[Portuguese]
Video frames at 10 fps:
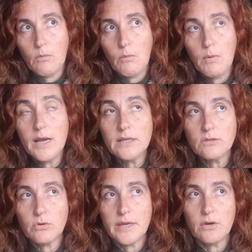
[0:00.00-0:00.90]

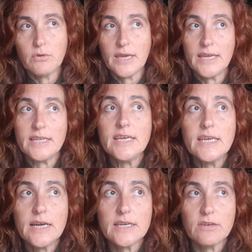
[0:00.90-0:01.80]
Quando eu
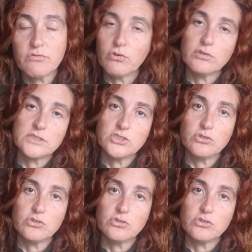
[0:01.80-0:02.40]
queria que fosse de